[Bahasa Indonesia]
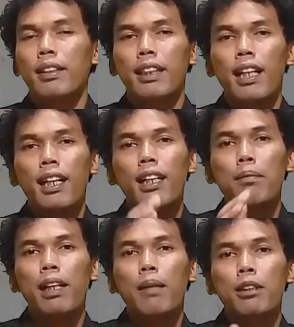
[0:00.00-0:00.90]
Jika kalian
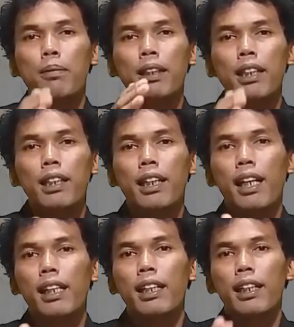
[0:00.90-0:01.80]
mengalami seperti ini,
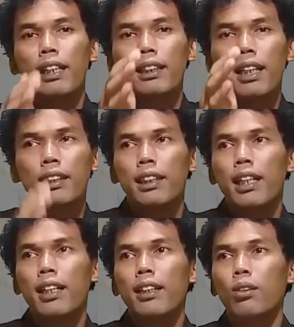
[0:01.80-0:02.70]
kalian klik
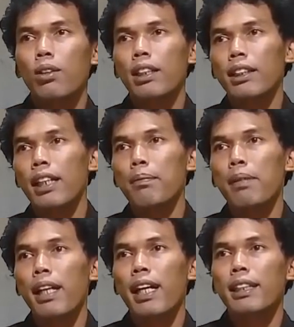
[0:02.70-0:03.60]
saja tulisan
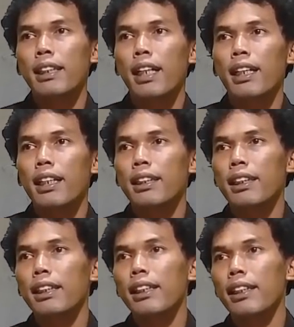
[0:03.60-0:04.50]
pelajari
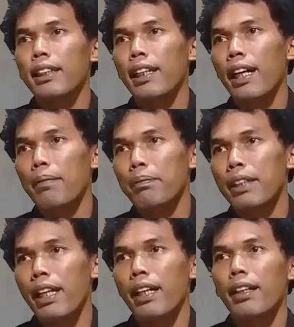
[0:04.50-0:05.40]

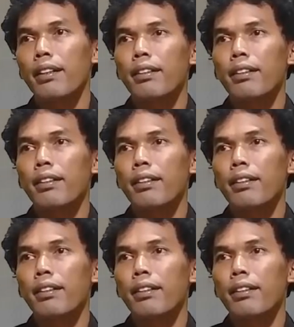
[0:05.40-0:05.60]
selengkapnya.